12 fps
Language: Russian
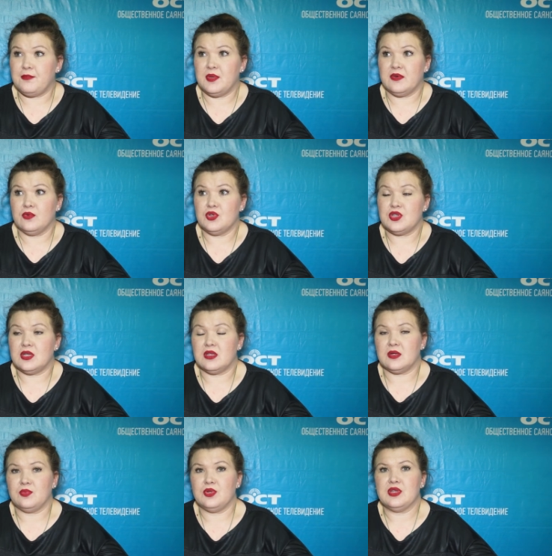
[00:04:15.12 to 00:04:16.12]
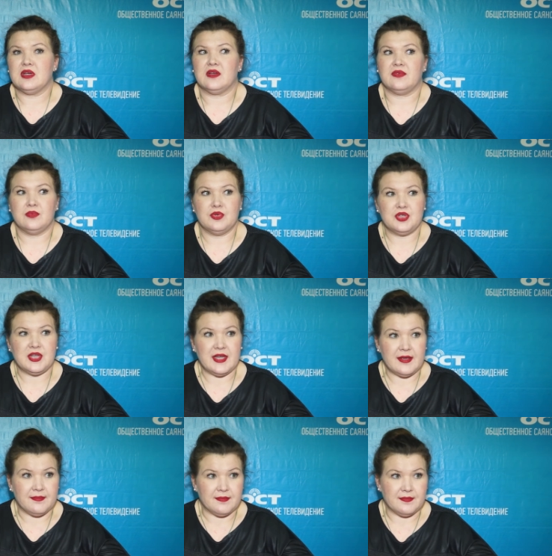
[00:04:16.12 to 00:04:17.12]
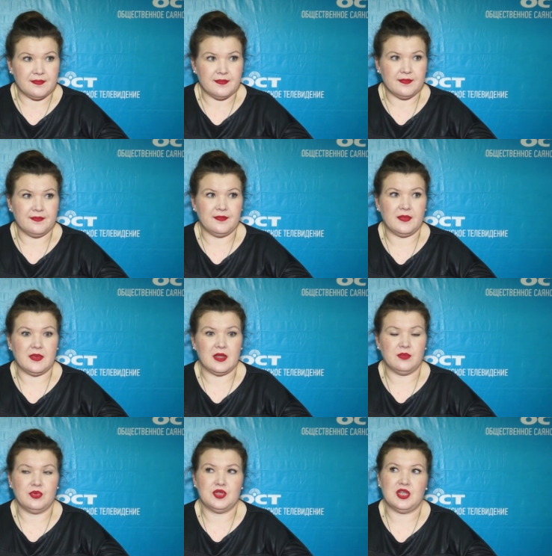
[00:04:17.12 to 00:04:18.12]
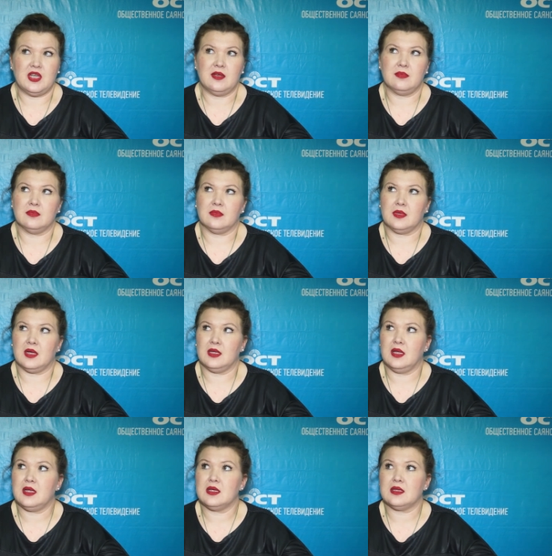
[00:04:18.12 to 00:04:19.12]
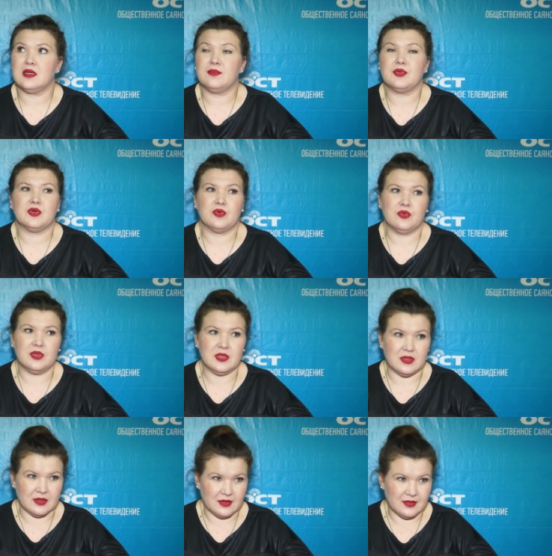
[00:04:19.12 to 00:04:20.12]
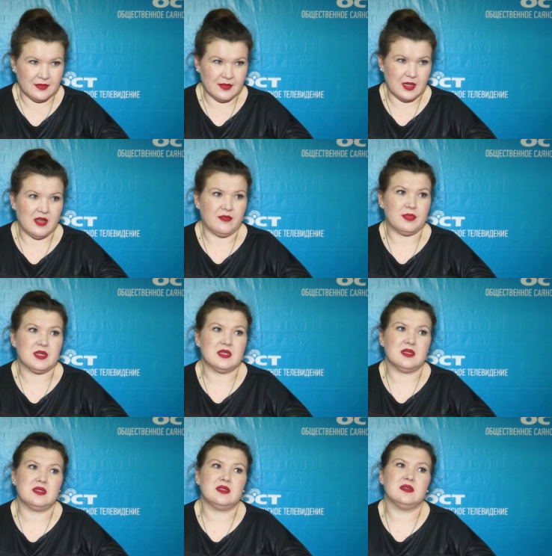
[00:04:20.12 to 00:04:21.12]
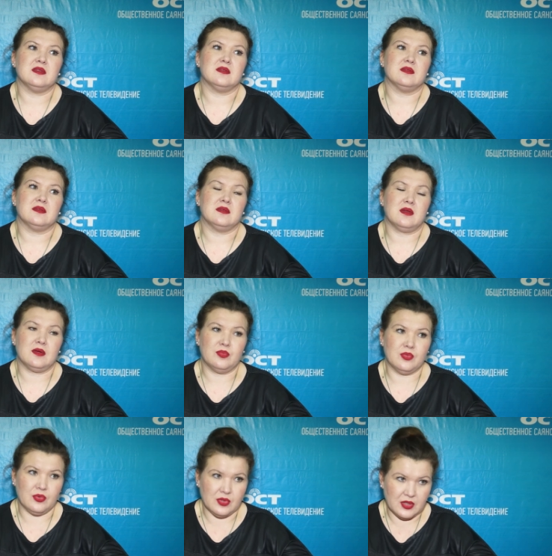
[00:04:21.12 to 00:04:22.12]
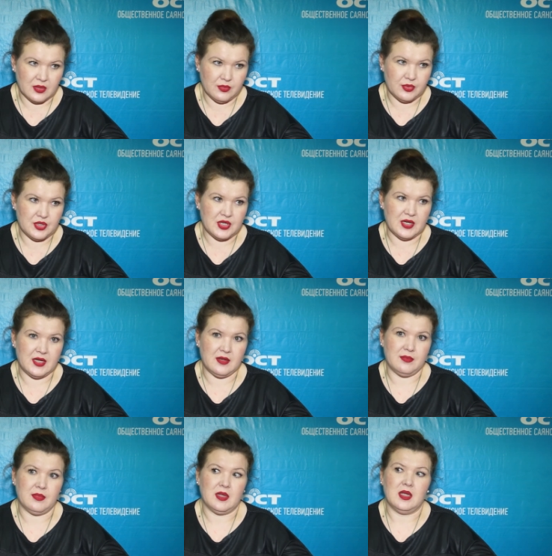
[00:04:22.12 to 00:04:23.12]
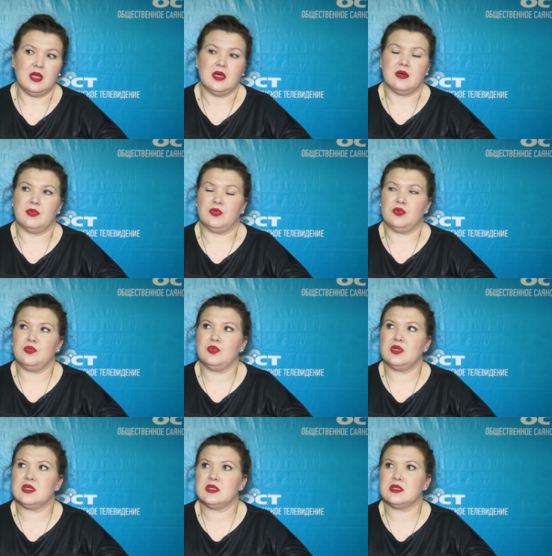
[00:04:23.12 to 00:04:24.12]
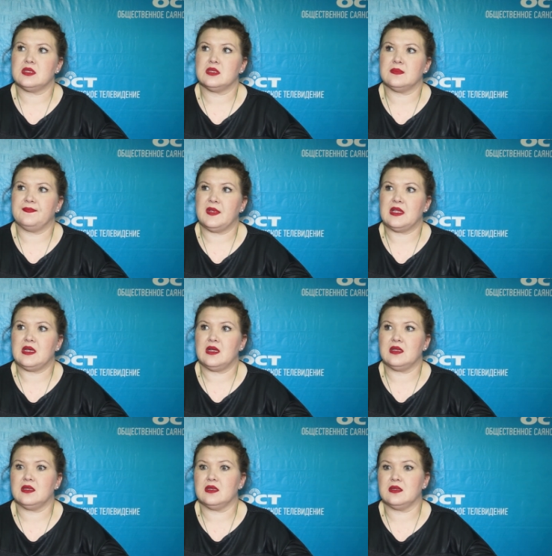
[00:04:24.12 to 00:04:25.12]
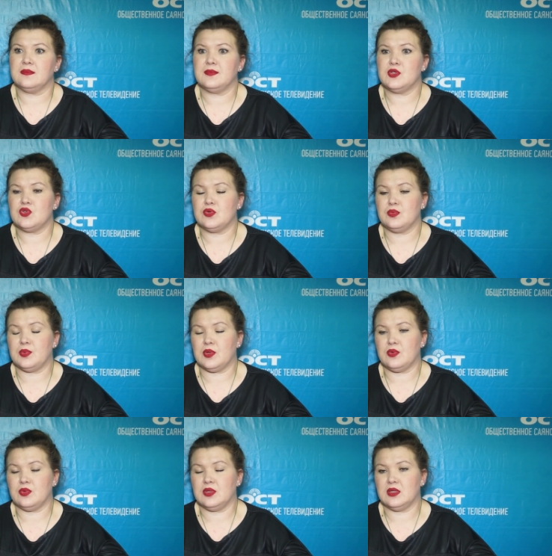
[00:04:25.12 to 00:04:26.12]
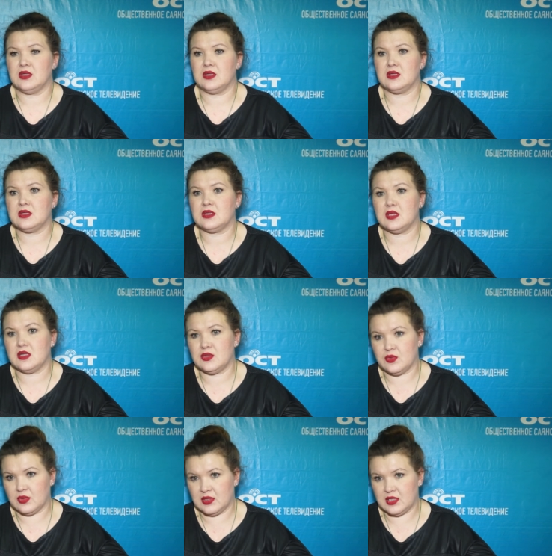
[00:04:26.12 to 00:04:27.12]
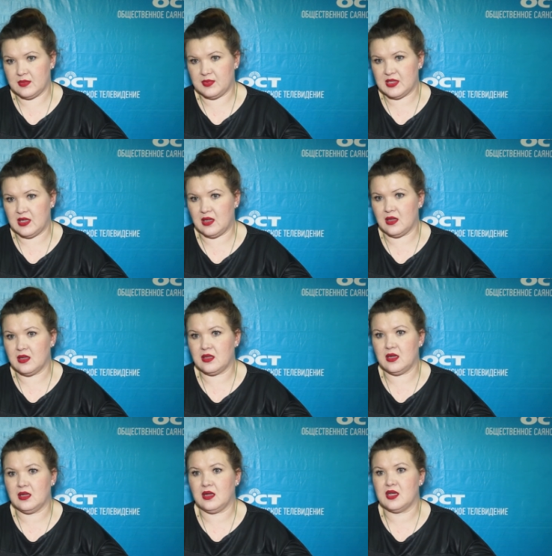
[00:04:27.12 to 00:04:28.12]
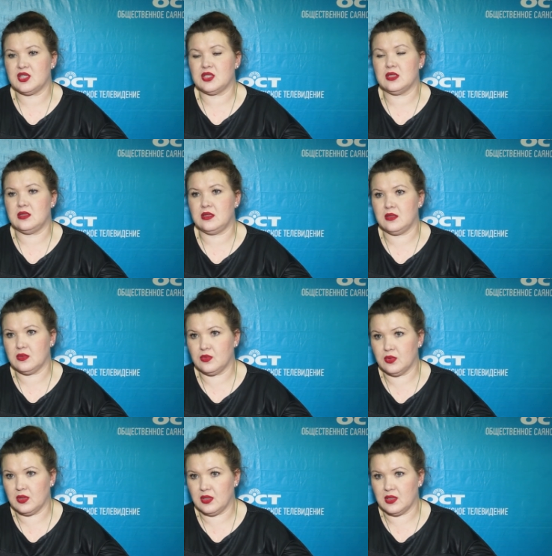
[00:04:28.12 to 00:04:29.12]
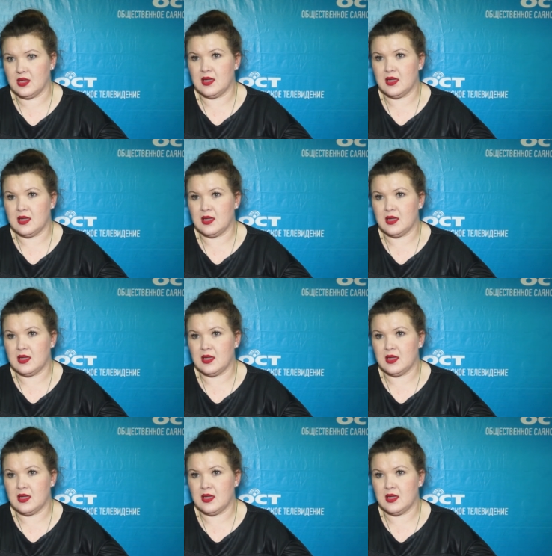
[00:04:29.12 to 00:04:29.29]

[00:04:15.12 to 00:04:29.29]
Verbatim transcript: первую очередь работников обучаем обучаем, когда они к нам приходят, в процессе работы обучаем. Потом у нас отряды еще проходят аттестацию, газоспасательный отряд каждые три года.